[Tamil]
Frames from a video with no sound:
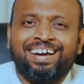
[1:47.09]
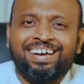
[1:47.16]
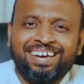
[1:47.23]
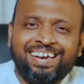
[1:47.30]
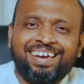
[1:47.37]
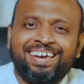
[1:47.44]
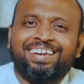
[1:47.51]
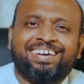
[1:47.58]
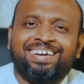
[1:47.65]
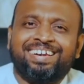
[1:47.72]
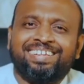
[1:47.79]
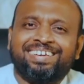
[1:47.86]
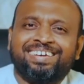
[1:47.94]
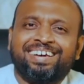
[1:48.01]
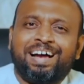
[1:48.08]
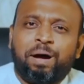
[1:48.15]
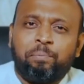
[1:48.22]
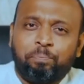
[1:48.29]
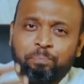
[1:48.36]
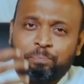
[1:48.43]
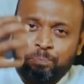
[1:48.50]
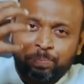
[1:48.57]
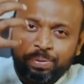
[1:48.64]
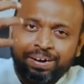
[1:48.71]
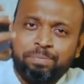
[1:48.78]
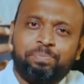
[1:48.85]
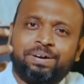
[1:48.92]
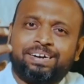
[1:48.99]
அங்கே இருக்கிறது
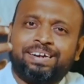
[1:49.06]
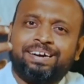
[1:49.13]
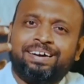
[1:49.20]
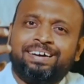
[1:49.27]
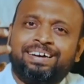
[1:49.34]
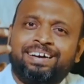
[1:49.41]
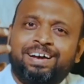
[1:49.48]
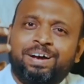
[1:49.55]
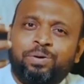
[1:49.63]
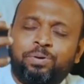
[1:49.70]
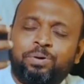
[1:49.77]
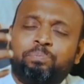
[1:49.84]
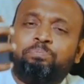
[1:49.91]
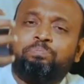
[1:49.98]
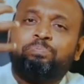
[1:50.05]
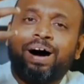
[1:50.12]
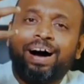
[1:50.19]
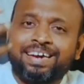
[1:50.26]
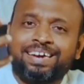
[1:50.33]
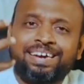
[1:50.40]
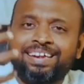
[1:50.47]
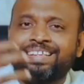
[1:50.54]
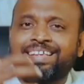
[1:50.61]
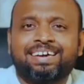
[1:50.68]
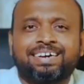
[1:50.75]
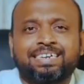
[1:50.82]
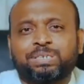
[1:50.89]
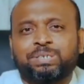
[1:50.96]
அப்படிப்பட்ட ஒரு
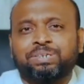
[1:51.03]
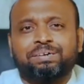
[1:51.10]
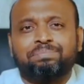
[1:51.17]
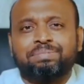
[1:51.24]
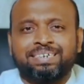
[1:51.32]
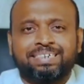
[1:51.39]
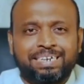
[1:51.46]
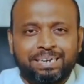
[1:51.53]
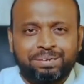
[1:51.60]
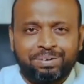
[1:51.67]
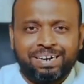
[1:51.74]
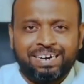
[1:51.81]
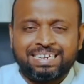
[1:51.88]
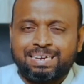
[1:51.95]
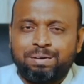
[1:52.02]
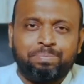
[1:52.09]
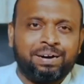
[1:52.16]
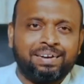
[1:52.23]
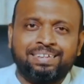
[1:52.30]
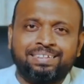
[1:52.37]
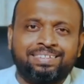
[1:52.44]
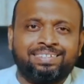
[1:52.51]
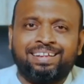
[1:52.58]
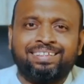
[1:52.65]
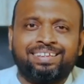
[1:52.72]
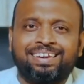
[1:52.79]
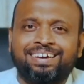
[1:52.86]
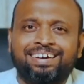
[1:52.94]
பாக்கியத்தை கிறிஸ்து நமக்கு சில வேலை சம்பாதித்து
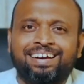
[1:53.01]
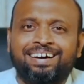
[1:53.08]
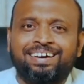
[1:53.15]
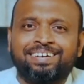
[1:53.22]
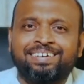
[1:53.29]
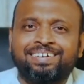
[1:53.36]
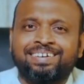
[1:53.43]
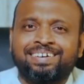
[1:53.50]
தந்திருக்கிறார்